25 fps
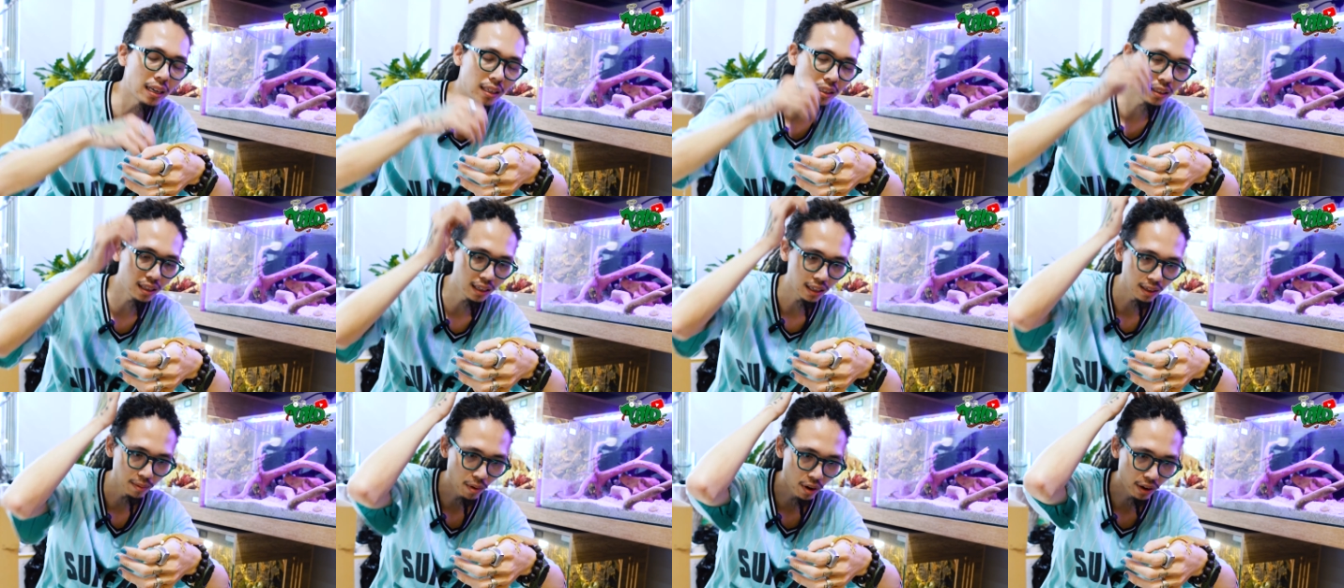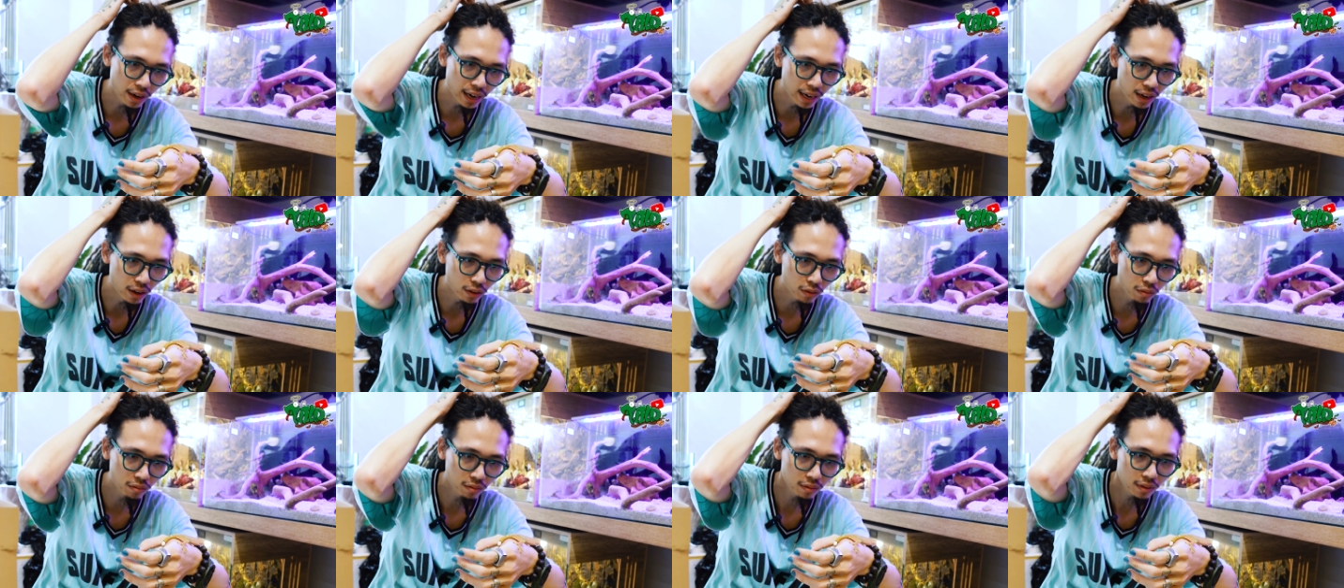Thức ăn thì bọn
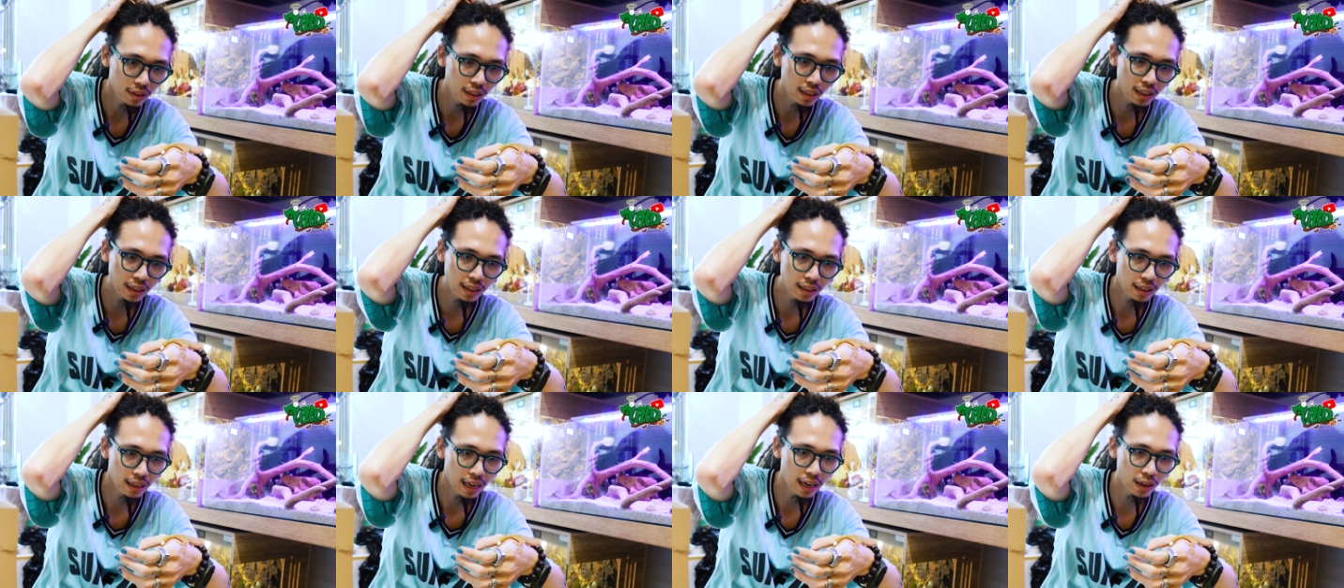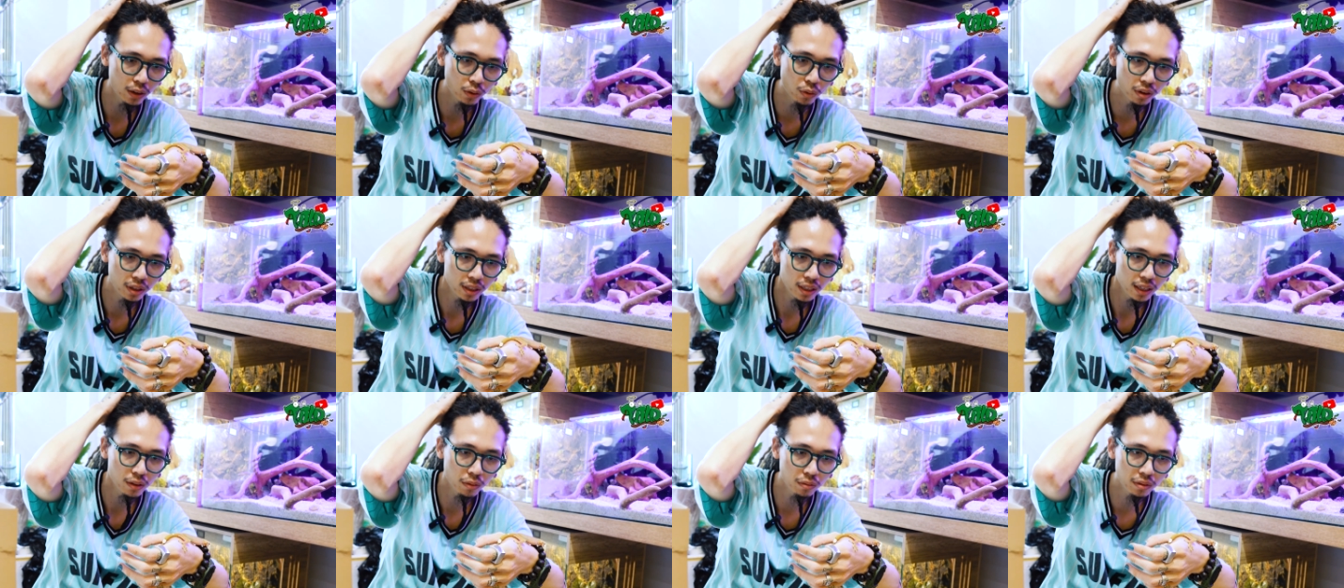này là cũng ăn
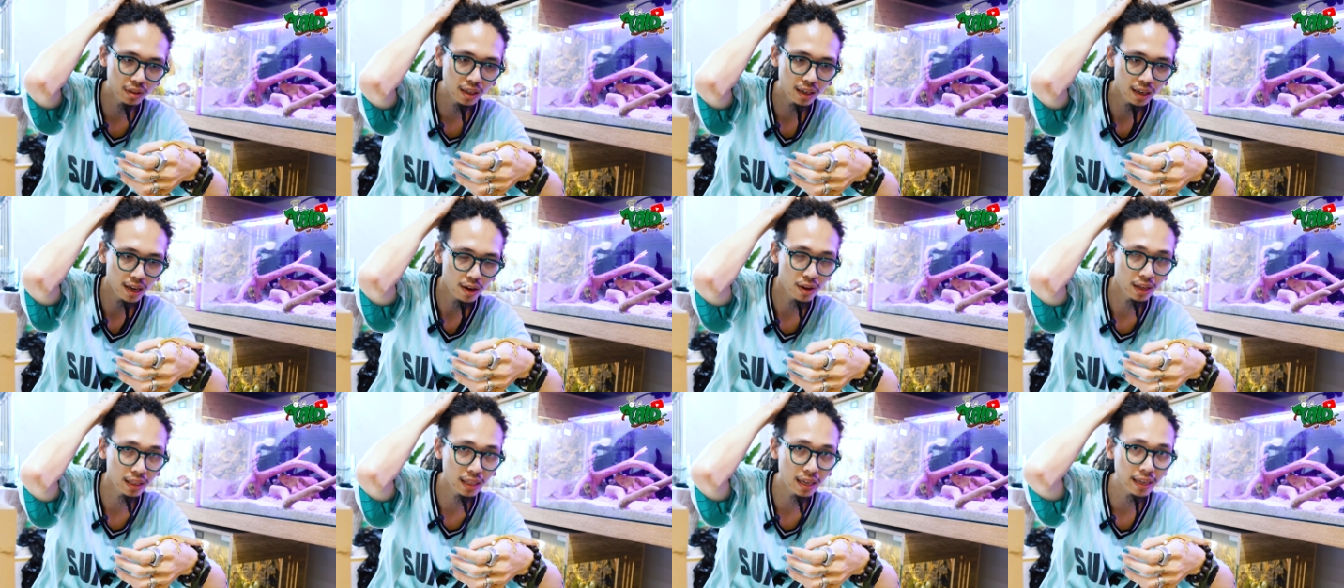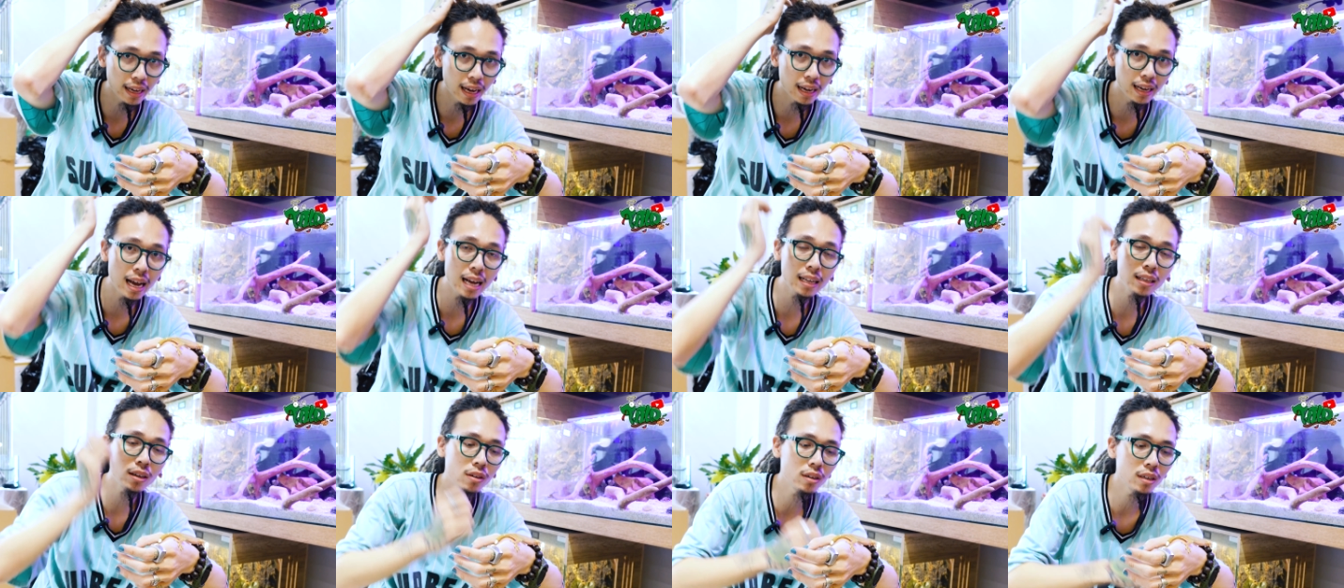uống thì cũng như các loại tắc
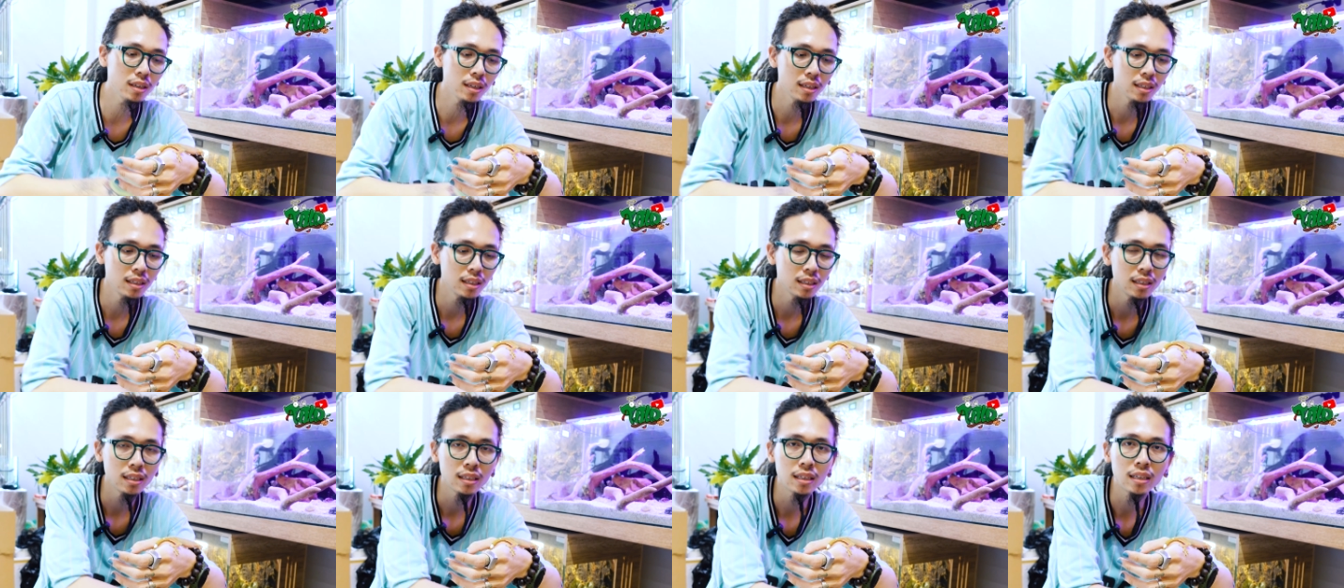kè khác thôi,